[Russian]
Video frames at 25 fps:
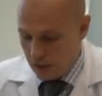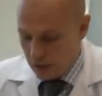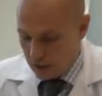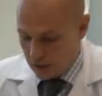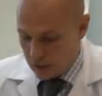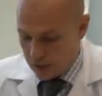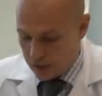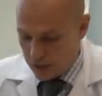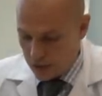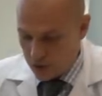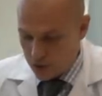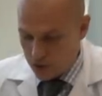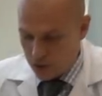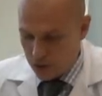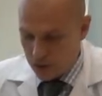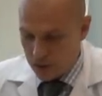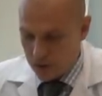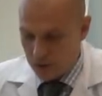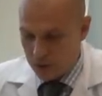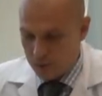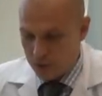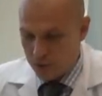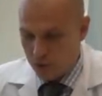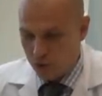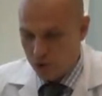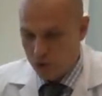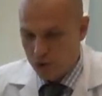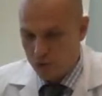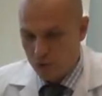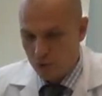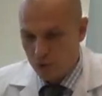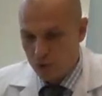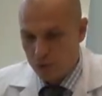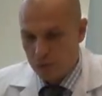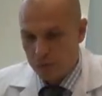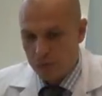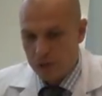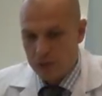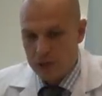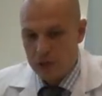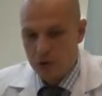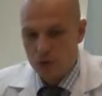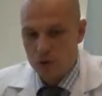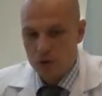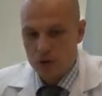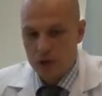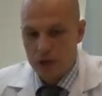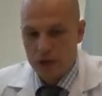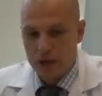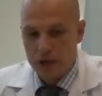Конечно, существуют
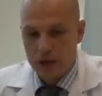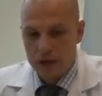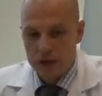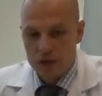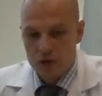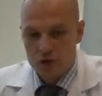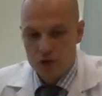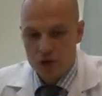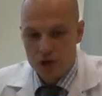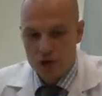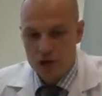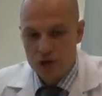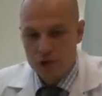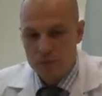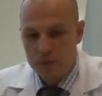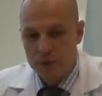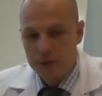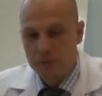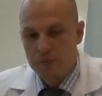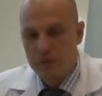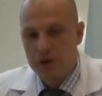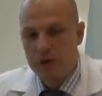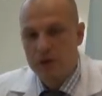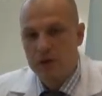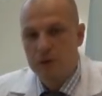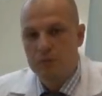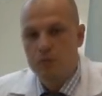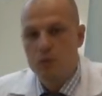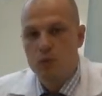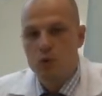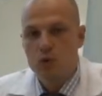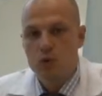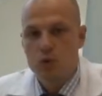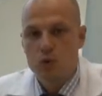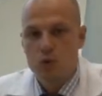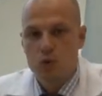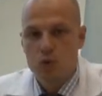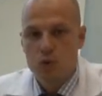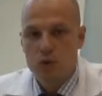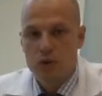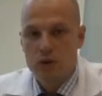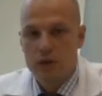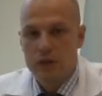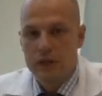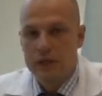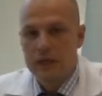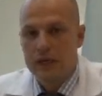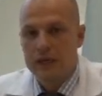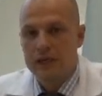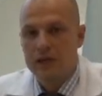определенные ограничения, примерно
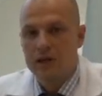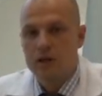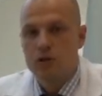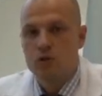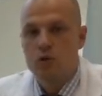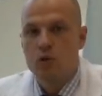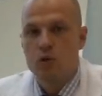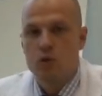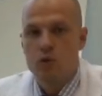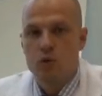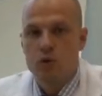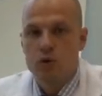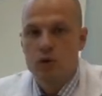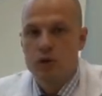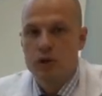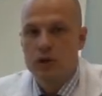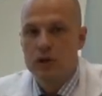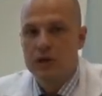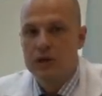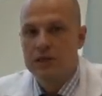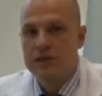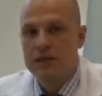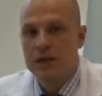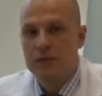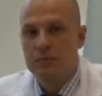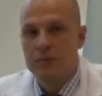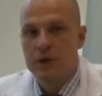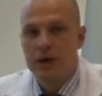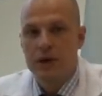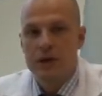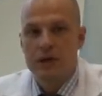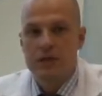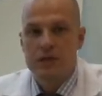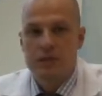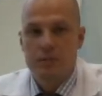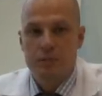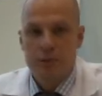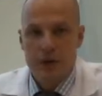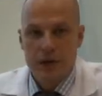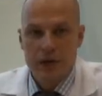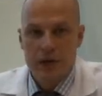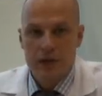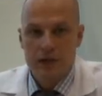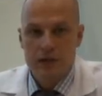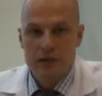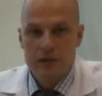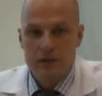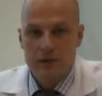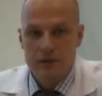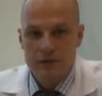полгода, иногда до года нельзя бегать и
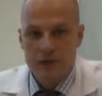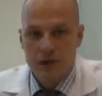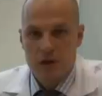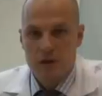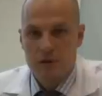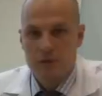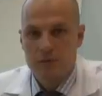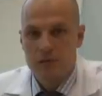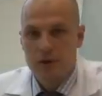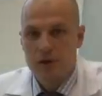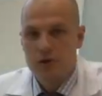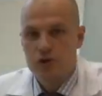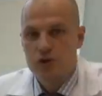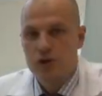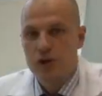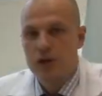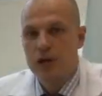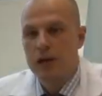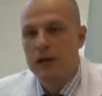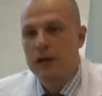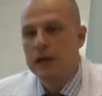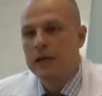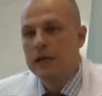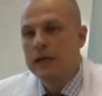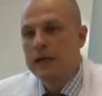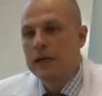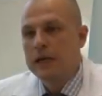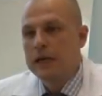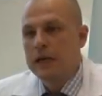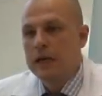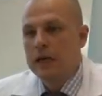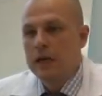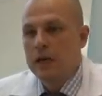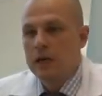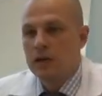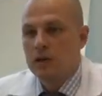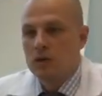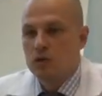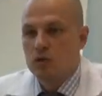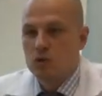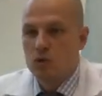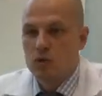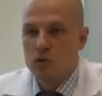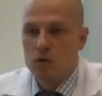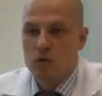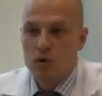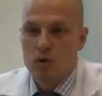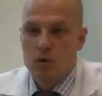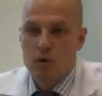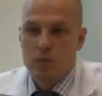прыгать в самом начале,
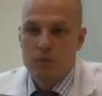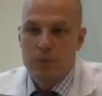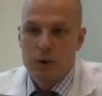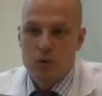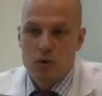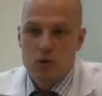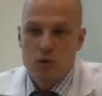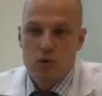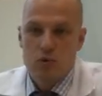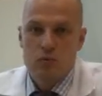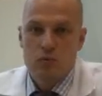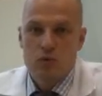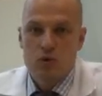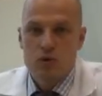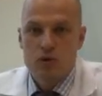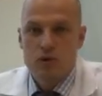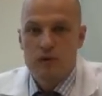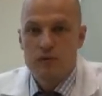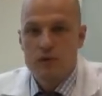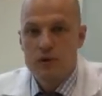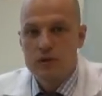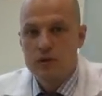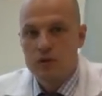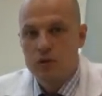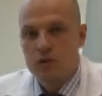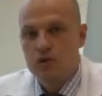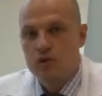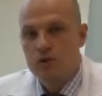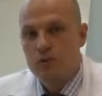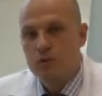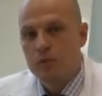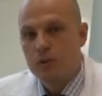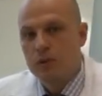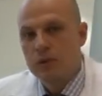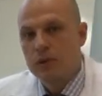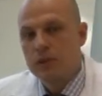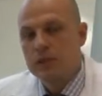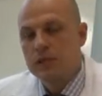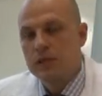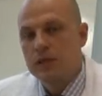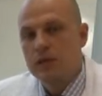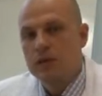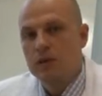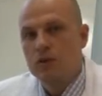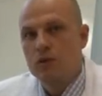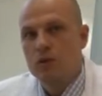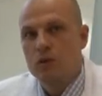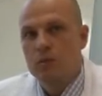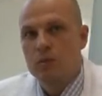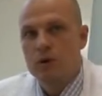но потом можно вести очень
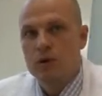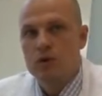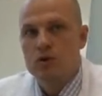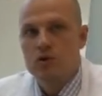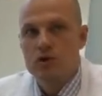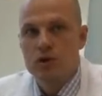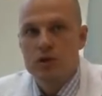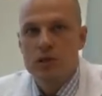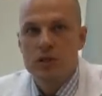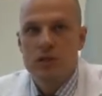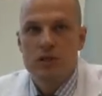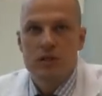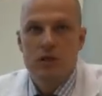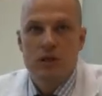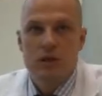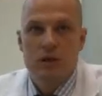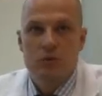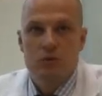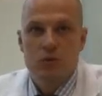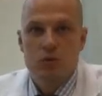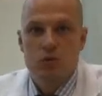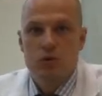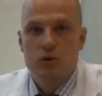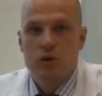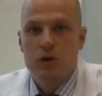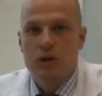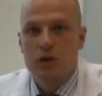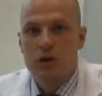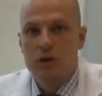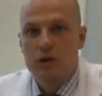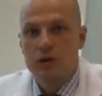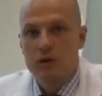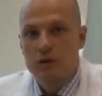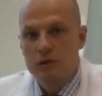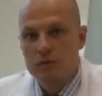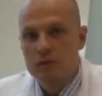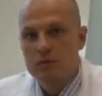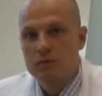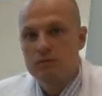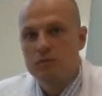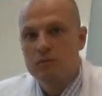полноценный образ жизни, и многие